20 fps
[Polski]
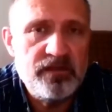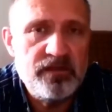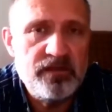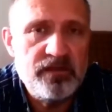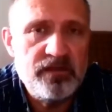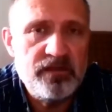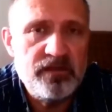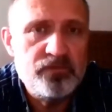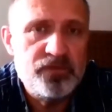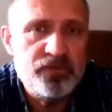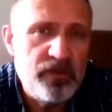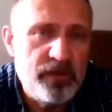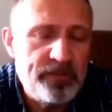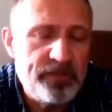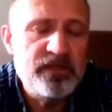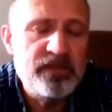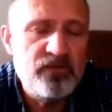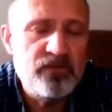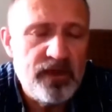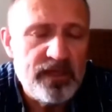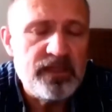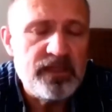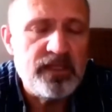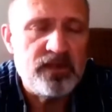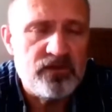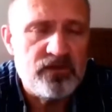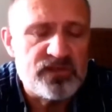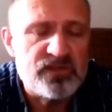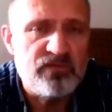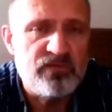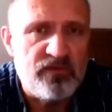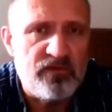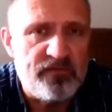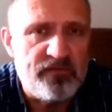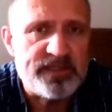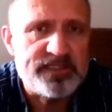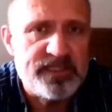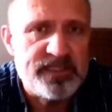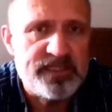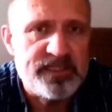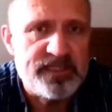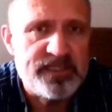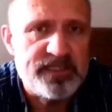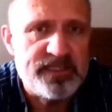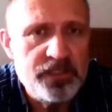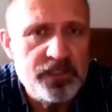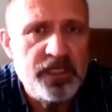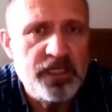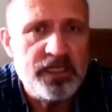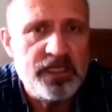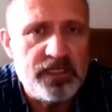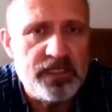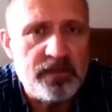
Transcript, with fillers: użyła Pani ładnego słowa, zakorzenienie,